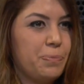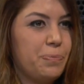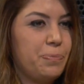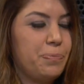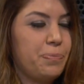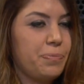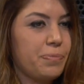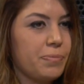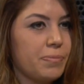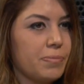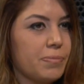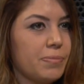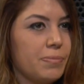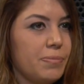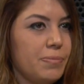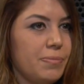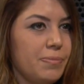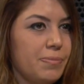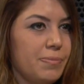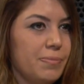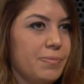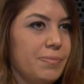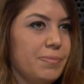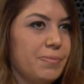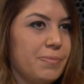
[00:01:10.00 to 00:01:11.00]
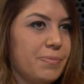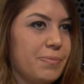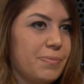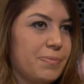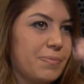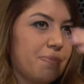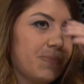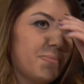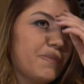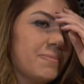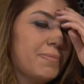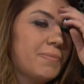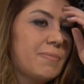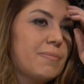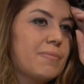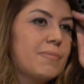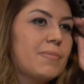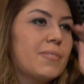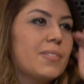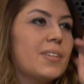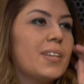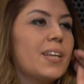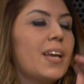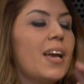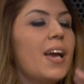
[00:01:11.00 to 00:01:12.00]
gayrimenkul dediniz. Açılımı
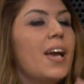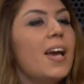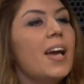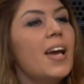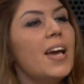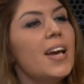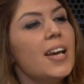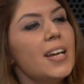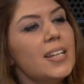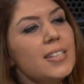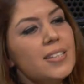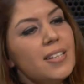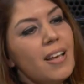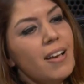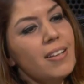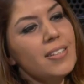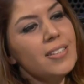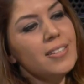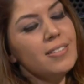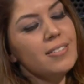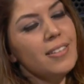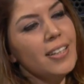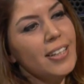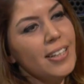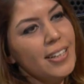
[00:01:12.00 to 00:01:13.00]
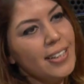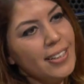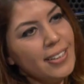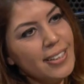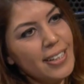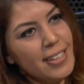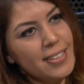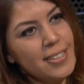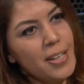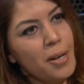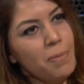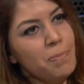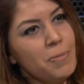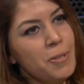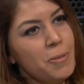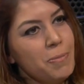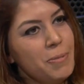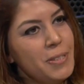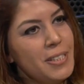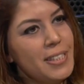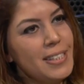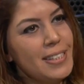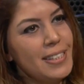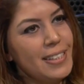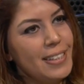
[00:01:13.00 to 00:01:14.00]
nedir? Esasında ilk etapta
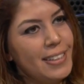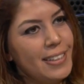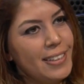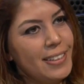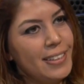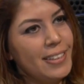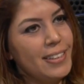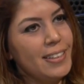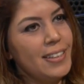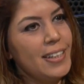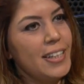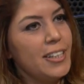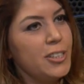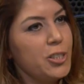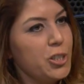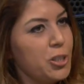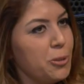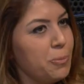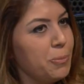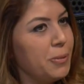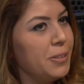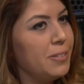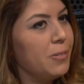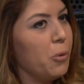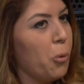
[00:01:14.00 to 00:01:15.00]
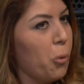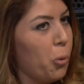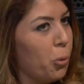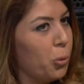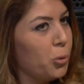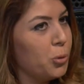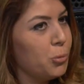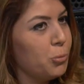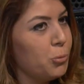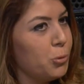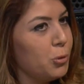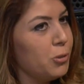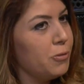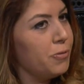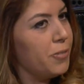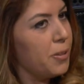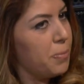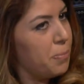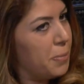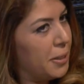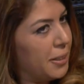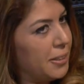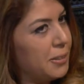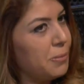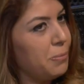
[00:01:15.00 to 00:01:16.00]
biz e, eşimin, oğlumun
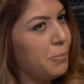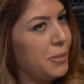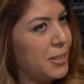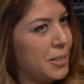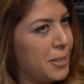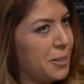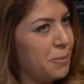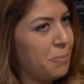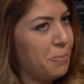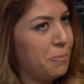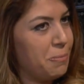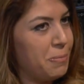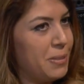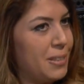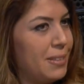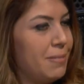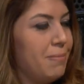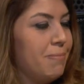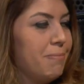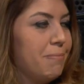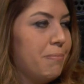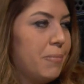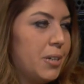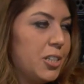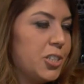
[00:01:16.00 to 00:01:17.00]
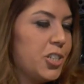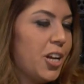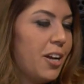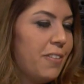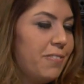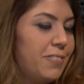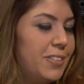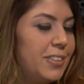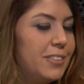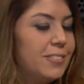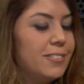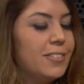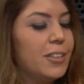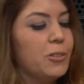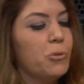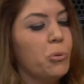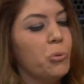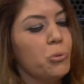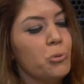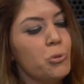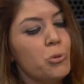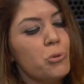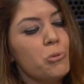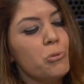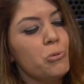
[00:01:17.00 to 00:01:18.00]
ve benim ismimin baş harflerinden
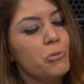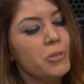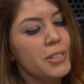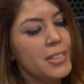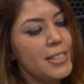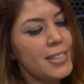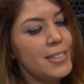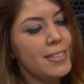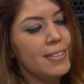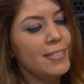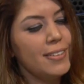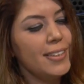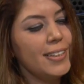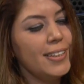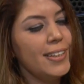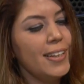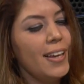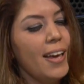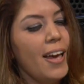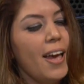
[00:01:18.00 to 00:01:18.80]
oluşsun istedik.